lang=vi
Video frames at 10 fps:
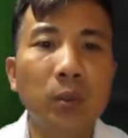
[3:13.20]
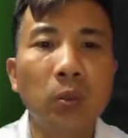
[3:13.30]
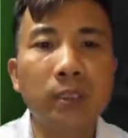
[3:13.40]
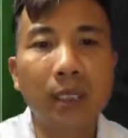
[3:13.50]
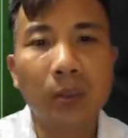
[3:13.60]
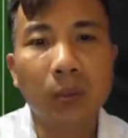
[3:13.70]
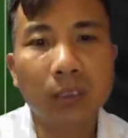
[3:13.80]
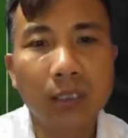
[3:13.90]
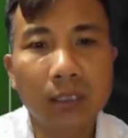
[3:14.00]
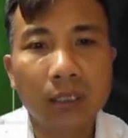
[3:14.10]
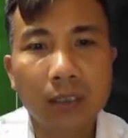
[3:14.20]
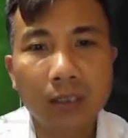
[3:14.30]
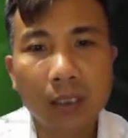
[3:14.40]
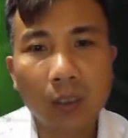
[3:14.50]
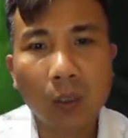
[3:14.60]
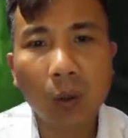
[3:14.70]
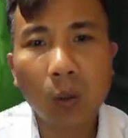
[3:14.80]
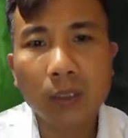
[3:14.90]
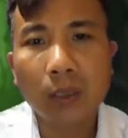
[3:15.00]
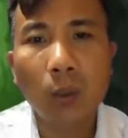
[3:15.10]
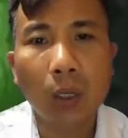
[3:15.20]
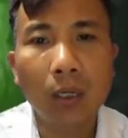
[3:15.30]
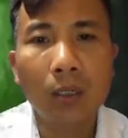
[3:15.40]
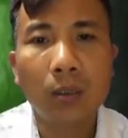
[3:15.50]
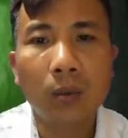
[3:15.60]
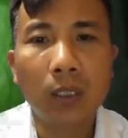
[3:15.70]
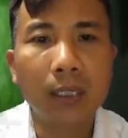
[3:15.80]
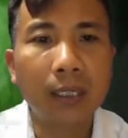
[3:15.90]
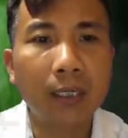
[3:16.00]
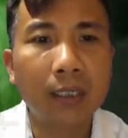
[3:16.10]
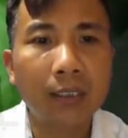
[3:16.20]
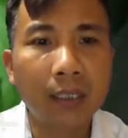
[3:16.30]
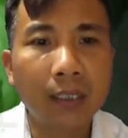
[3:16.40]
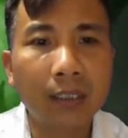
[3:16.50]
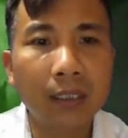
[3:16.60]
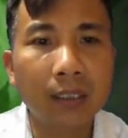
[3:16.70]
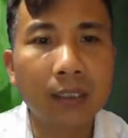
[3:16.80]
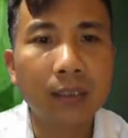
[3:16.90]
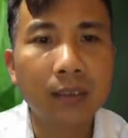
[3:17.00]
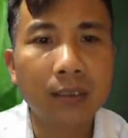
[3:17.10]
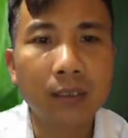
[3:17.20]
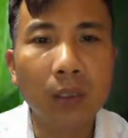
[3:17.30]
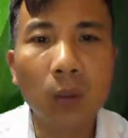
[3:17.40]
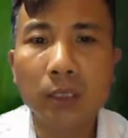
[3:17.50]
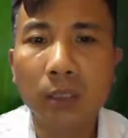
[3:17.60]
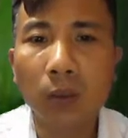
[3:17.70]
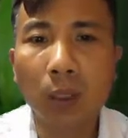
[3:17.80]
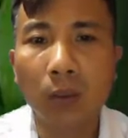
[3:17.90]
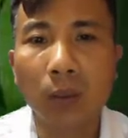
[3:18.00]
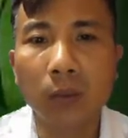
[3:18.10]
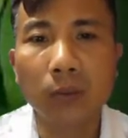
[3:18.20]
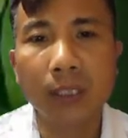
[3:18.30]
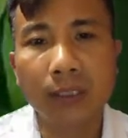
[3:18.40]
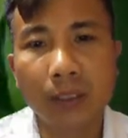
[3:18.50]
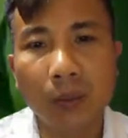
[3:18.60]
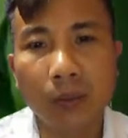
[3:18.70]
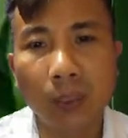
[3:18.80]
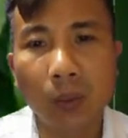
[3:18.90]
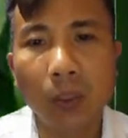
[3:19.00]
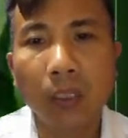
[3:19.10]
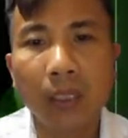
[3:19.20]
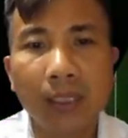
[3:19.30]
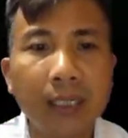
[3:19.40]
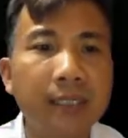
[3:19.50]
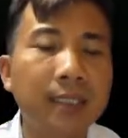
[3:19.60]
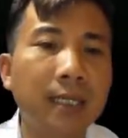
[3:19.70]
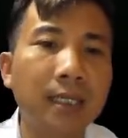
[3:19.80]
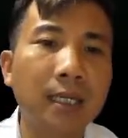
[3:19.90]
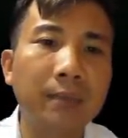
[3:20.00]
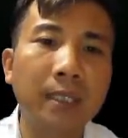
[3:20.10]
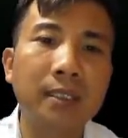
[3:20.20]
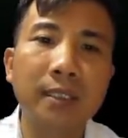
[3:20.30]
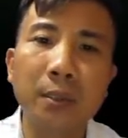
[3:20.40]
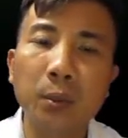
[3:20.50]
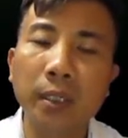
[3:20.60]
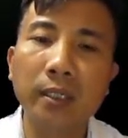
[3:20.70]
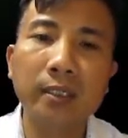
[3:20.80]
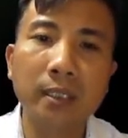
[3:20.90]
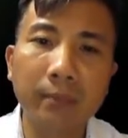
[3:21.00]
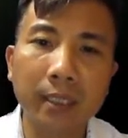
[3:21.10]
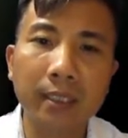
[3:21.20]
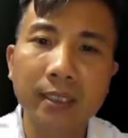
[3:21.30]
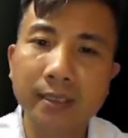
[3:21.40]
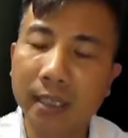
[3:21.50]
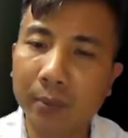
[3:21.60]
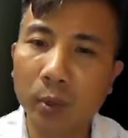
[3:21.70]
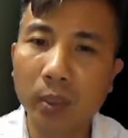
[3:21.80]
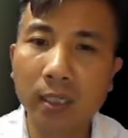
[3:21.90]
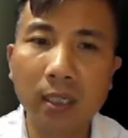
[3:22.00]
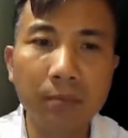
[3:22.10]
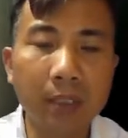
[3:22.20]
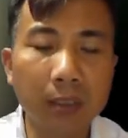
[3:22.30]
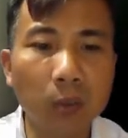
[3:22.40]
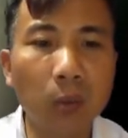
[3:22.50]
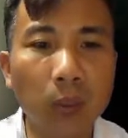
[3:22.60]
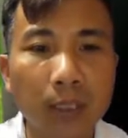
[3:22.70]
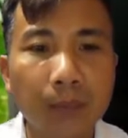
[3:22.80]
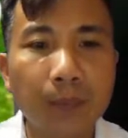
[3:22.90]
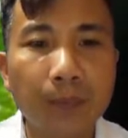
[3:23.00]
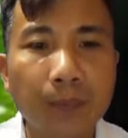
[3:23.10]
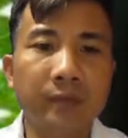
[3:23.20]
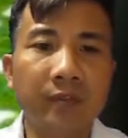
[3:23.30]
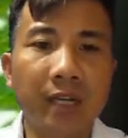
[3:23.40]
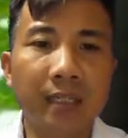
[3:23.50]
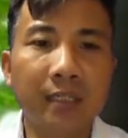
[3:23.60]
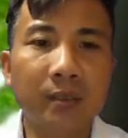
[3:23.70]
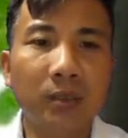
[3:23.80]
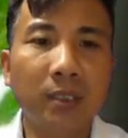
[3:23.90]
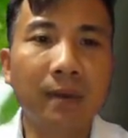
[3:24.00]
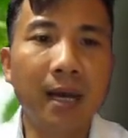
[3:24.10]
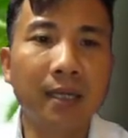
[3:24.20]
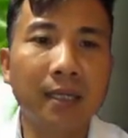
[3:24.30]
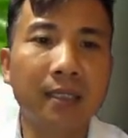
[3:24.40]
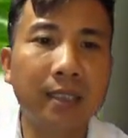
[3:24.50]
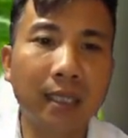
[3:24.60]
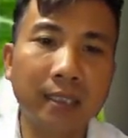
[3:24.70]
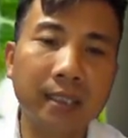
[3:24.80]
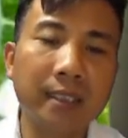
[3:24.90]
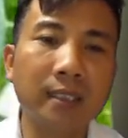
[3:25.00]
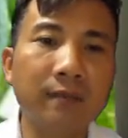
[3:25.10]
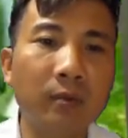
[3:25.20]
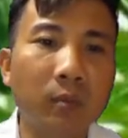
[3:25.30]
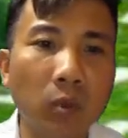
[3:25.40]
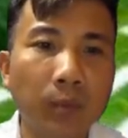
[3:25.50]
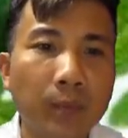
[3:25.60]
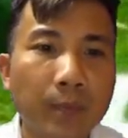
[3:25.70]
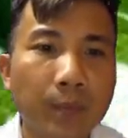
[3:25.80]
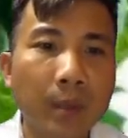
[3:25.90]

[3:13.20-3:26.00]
Đu đủ xanh có chứa chất oxy hóa, có khả năng ngăn ngừa được sự oxy hóa của cholesterol xấu, gây ra các cái bệnh liên quan đến tim mạch, giảm nguy cơ bị đột quỵ. Và cái tác dụng thứ ba là tăng kích cỡ vòng một.